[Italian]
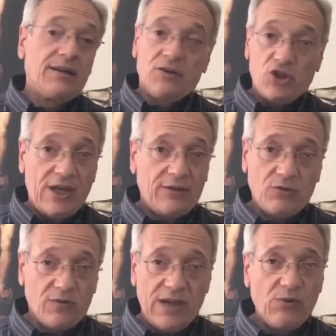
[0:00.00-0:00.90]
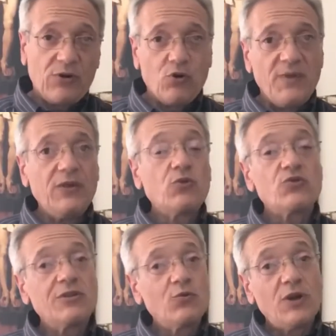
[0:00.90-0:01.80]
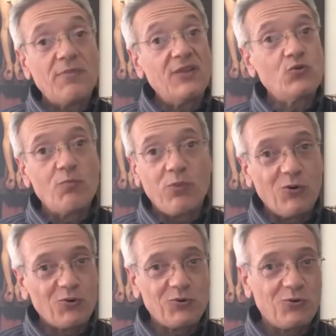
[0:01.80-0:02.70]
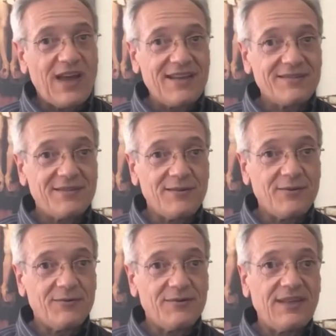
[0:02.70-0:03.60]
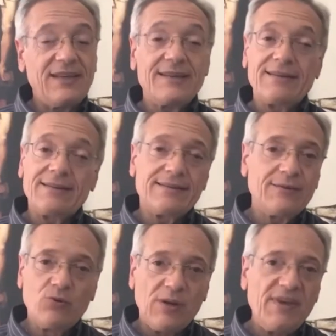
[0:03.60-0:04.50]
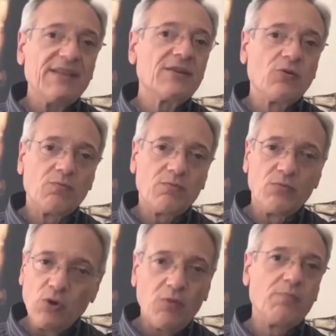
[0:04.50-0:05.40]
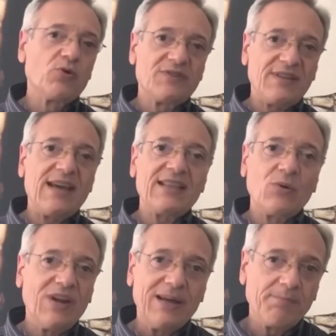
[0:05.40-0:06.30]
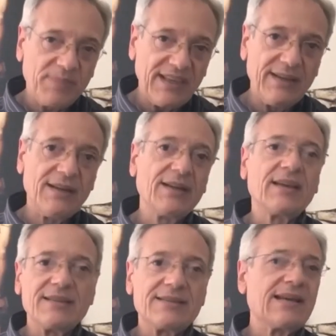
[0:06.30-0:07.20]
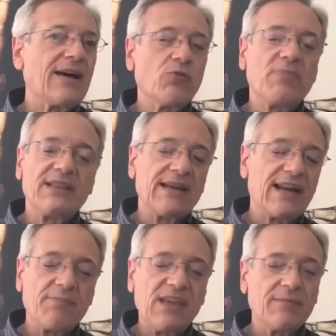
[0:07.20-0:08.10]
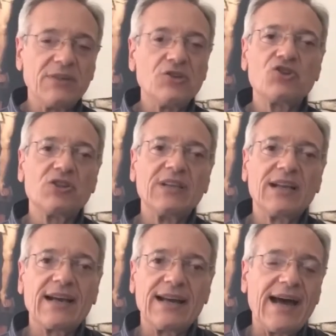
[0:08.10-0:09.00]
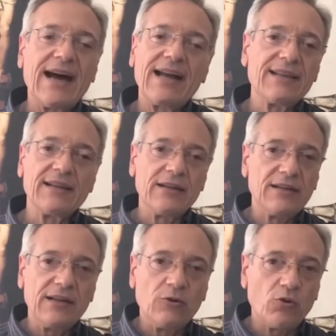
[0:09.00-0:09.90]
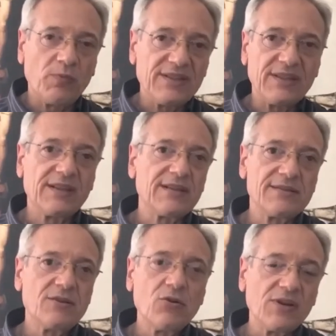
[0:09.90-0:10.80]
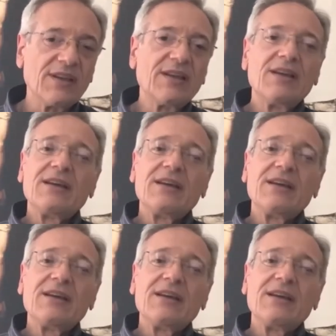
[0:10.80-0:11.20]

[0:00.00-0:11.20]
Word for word: Certo, è un argomento sicuramente un poco scolastico e sicuramente non, non possiede quella pill che sanno ben dare i miei amici del canale nel, nelle loro presentazioni,